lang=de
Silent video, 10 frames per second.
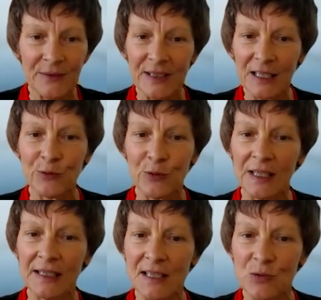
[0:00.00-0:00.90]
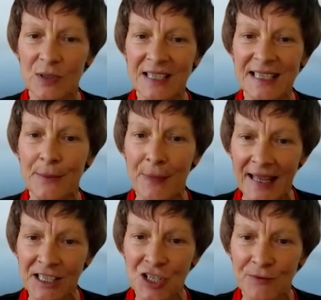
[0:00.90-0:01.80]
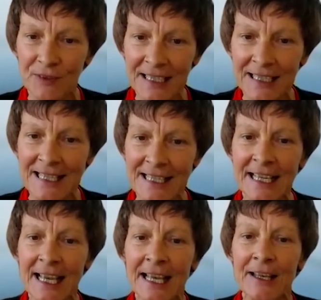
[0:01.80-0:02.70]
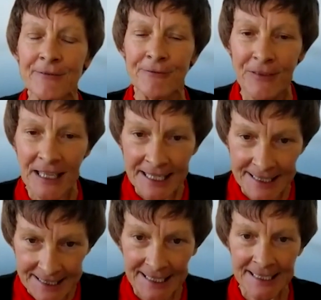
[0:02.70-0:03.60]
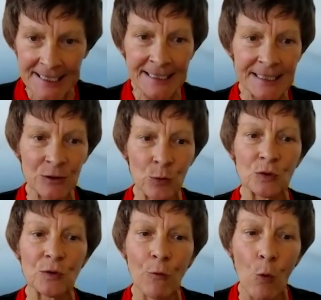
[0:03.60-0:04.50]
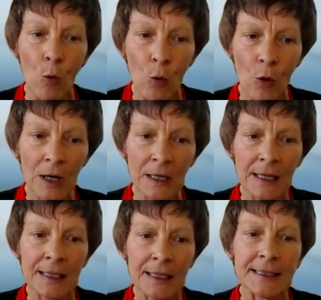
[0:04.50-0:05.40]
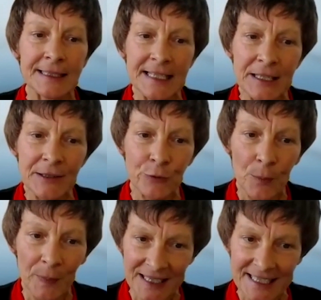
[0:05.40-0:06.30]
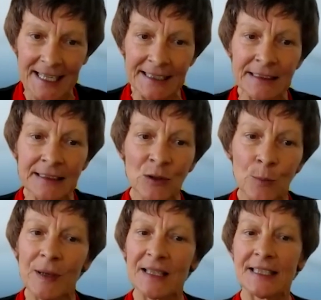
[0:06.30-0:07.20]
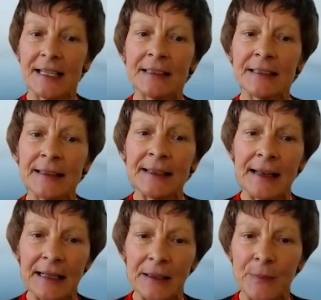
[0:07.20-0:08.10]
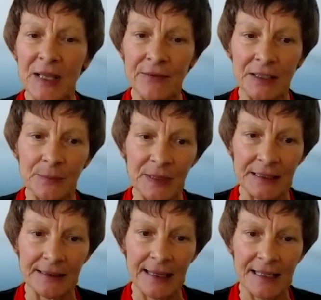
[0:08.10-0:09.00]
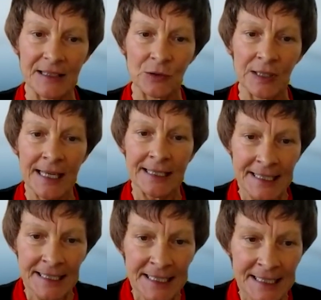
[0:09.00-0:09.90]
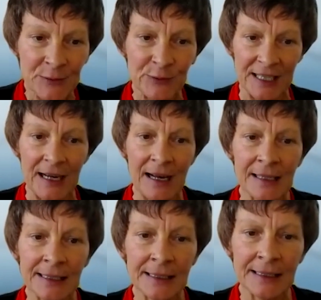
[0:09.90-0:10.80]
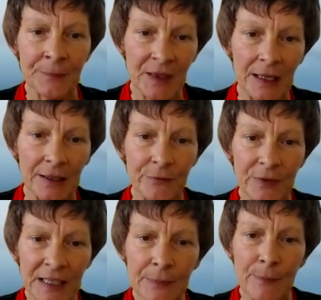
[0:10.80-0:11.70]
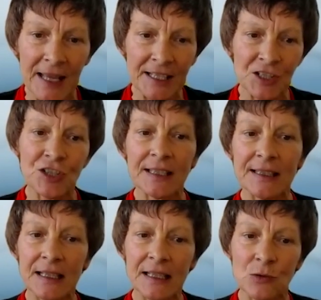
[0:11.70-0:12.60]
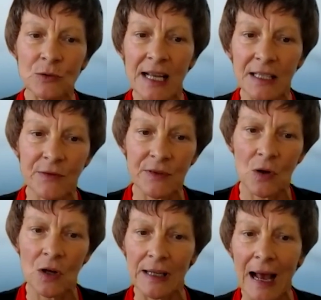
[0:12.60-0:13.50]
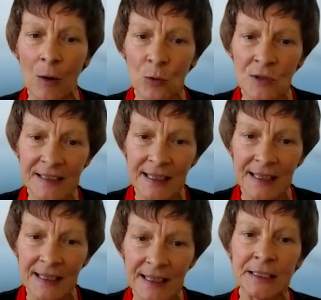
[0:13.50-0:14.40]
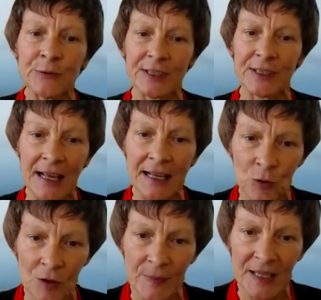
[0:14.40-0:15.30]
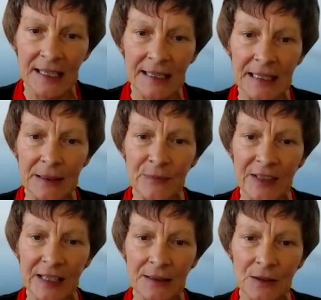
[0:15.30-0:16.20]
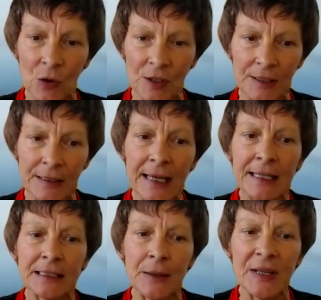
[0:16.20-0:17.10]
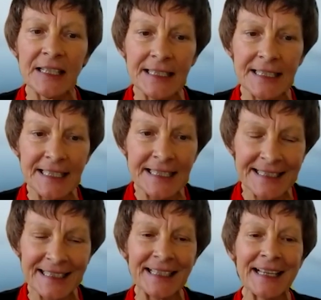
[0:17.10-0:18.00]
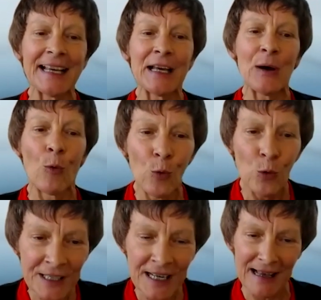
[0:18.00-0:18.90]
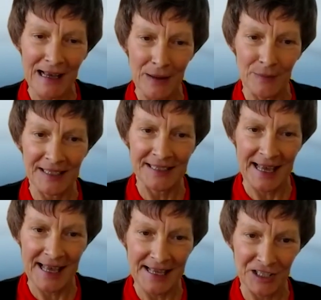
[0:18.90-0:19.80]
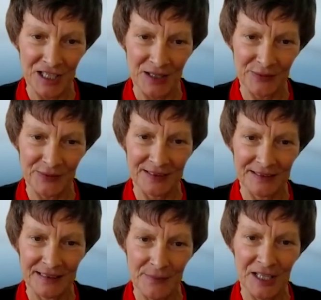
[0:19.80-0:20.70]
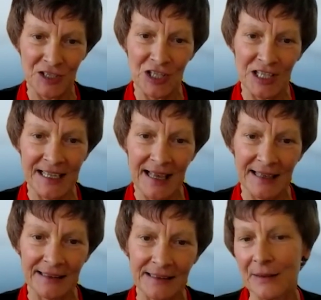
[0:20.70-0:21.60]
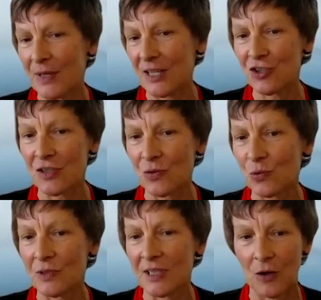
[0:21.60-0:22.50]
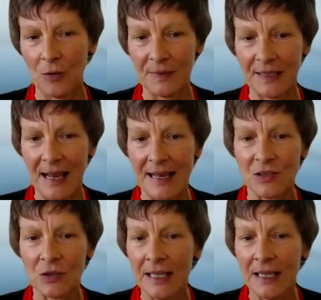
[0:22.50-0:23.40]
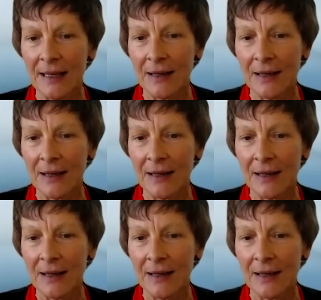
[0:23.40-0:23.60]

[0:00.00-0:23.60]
wir die wertvolle Ressource Mensch wirklich wichtig ist und wo sie für Patienten und Patientinnen einen Mehrwert bieten. Also das ist die Frage, äh, wie Menschen in der Gesundheitsversorgung ausreichend Freiräume gegeben werden können, damit ihre unnachahmliche Eigenschaft der Menschlichkeit dem Menschen zugutekommt. Also,